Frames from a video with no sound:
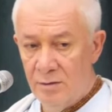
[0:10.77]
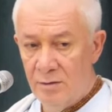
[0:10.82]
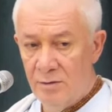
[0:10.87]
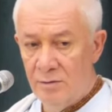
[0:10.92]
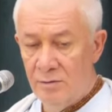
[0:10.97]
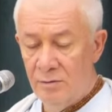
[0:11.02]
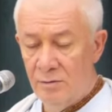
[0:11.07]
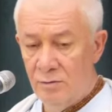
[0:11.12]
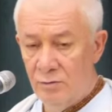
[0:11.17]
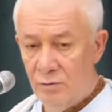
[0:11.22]

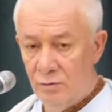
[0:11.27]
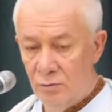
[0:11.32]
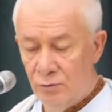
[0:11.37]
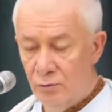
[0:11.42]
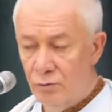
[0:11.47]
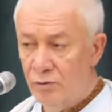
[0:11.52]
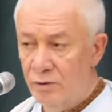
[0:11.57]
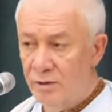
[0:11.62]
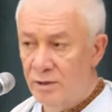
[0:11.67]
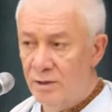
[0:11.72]
Но ну, а
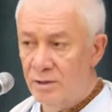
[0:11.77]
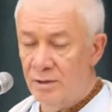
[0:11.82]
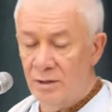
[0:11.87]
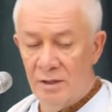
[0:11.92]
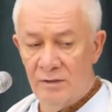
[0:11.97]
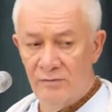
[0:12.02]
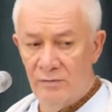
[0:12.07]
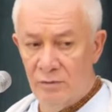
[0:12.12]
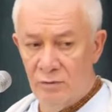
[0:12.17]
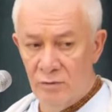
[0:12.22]
культура – это
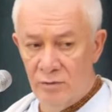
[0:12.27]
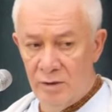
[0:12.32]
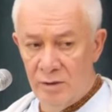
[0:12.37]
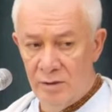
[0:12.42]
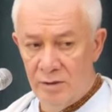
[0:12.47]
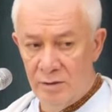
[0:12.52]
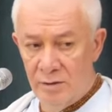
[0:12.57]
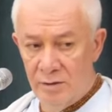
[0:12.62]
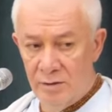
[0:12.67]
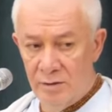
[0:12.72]
сатва гуна.
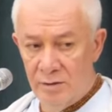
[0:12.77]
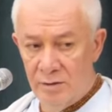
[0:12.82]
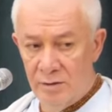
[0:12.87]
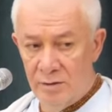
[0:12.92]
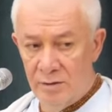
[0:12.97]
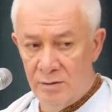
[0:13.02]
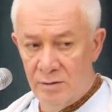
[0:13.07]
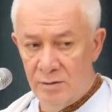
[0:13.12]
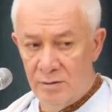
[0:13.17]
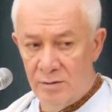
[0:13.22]

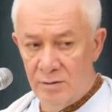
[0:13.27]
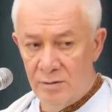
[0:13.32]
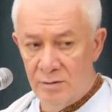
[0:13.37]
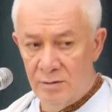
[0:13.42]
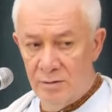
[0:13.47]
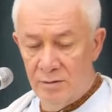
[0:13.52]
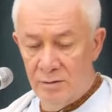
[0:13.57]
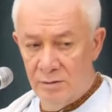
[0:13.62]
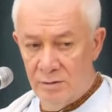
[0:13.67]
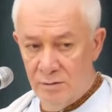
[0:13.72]

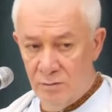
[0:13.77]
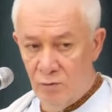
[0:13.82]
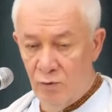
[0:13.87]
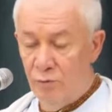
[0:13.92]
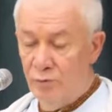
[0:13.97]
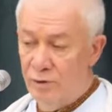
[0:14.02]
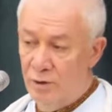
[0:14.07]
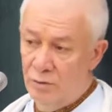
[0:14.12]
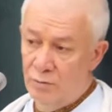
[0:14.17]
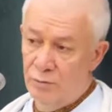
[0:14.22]

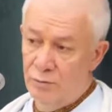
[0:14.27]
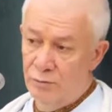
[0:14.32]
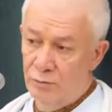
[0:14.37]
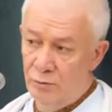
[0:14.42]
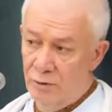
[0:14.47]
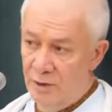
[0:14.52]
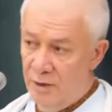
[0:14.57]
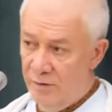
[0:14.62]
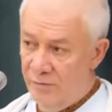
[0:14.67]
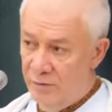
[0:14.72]
Общая культура
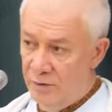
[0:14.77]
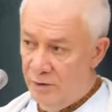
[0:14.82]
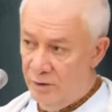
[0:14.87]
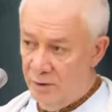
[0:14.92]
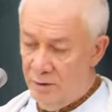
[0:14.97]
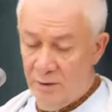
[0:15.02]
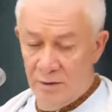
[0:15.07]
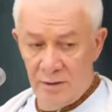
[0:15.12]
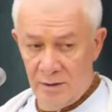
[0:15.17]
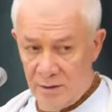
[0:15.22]
для всех –
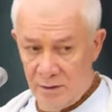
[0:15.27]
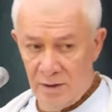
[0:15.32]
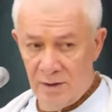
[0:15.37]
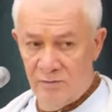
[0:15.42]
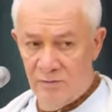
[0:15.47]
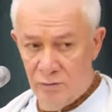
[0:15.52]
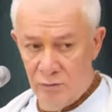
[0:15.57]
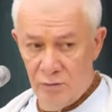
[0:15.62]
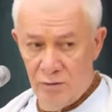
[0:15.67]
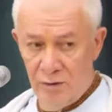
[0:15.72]
это сатва
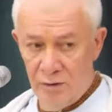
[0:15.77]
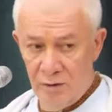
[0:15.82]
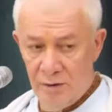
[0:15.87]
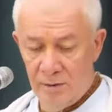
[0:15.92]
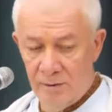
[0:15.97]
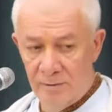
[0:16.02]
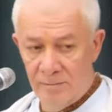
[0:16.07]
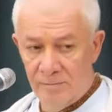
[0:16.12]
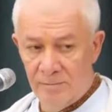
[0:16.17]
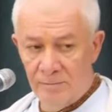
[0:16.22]
гуна.
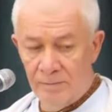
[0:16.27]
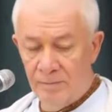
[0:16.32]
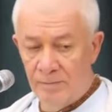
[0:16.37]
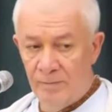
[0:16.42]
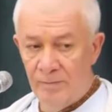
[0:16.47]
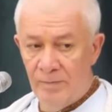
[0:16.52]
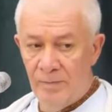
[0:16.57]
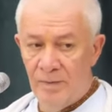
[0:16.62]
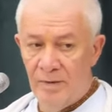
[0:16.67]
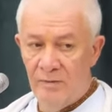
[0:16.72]

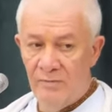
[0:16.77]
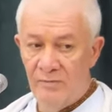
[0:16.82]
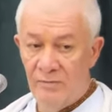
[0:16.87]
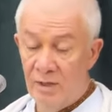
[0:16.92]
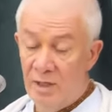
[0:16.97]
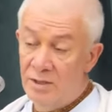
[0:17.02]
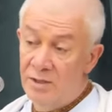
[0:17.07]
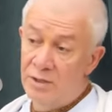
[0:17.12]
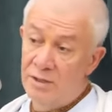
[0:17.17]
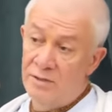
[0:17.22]
В
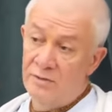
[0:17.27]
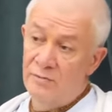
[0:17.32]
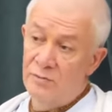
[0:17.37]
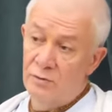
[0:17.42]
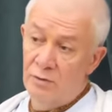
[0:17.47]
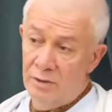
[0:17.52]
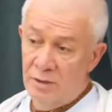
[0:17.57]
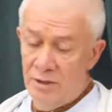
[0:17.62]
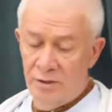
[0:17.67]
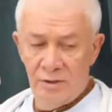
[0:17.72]
раджасе все
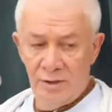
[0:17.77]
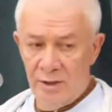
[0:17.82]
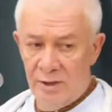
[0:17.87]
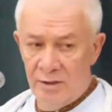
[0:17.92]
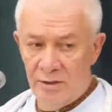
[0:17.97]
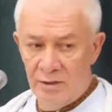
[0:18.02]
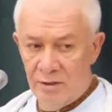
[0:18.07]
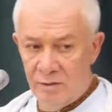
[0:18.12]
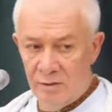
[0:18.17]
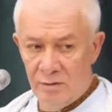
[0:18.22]

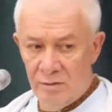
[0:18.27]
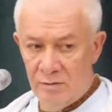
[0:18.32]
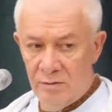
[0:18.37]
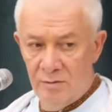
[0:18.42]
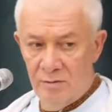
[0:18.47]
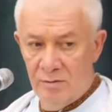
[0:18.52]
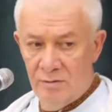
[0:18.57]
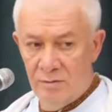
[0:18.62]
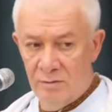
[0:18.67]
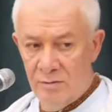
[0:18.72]
отличается.
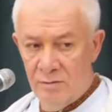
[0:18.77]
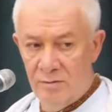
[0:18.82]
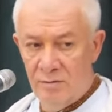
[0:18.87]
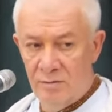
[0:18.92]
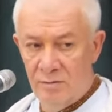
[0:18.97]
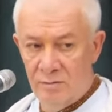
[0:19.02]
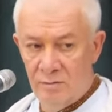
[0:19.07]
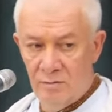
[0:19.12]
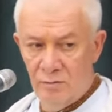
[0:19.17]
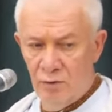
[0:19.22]

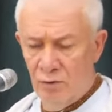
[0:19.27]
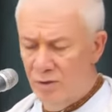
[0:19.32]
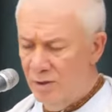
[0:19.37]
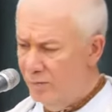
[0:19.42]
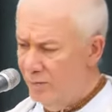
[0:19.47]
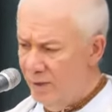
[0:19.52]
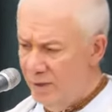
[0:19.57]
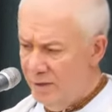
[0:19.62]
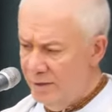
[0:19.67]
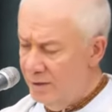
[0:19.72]
Много
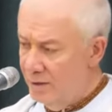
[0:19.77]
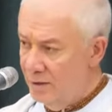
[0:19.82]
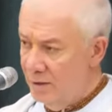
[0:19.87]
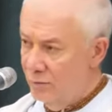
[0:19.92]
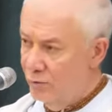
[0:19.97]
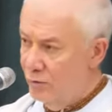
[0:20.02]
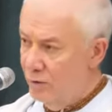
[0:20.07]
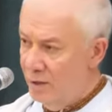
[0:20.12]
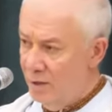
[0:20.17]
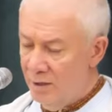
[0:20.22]
политики,
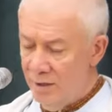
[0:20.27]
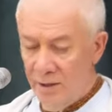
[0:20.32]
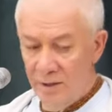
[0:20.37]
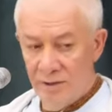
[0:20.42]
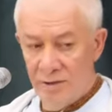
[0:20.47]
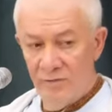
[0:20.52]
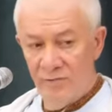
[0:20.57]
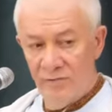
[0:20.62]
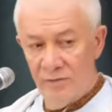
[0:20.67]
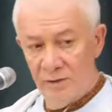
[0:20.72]
много
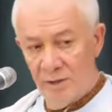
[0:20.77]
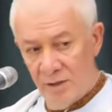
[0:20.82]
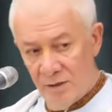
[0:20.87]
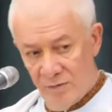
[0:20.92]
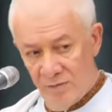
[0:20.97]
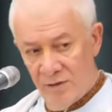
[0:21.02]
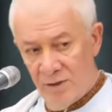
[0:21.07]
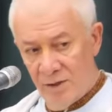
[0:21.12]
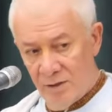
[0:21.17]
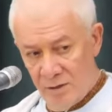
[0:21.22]
различий. В
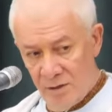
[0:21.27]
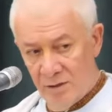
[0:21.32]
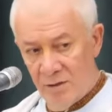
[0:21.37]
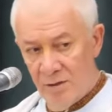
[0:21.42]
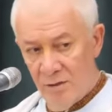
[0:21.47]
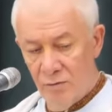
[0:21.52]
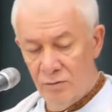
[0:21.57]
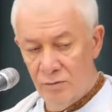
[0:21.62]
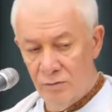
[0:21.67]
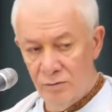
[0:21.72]
сатве есть
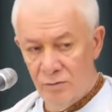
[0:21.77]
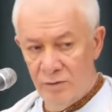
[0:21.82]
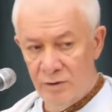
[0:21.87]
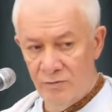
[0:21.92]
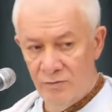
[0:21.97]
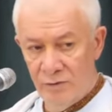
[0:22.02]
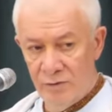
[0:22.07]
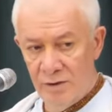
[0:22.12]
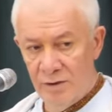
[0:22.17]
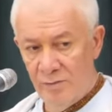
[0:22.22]
единая культура.
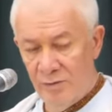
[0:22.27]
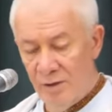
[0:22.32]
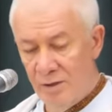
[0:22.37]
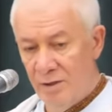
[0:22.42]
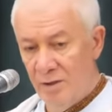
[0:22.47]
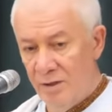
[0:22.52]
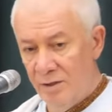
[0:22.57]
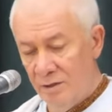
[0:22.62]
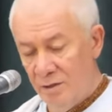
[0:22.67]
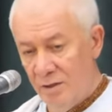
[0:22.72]
Вот за
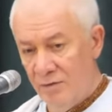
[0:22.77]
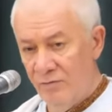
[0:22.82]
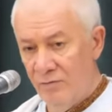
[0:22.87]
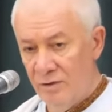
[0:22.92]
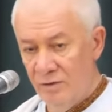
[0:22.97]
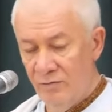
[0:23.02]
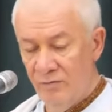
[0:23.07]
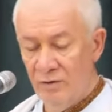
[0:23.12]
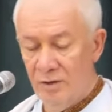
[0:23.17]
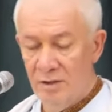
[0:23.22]
пределы сатвы не
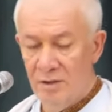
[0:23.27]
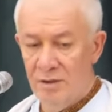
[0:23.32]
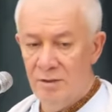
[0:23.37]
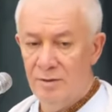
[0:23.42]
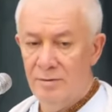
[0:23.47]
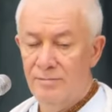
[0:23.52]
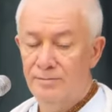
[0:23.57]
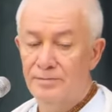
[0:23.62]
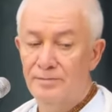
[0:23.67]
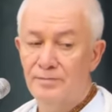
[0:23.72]
выходить.
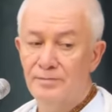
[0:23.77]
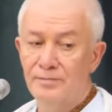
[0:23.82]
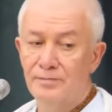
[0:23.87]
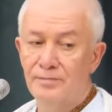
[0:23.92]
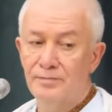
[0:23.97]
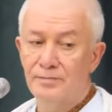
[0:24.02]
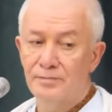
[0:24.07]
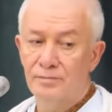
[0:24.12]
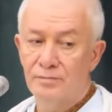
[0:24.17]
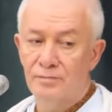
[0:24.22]

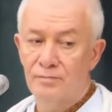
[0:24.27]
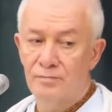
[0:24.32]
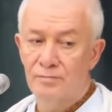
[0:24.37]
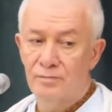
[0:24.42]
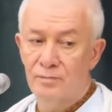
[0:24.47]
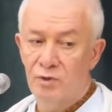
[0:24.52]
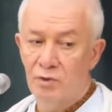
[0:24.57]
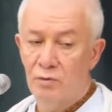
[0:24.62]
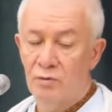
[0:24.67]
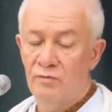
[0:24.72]

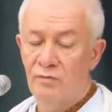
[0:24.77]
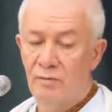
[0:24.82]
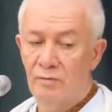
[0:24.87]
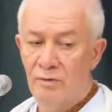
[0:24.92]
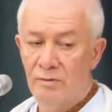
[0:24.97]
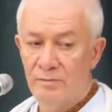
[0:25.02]
Чувством.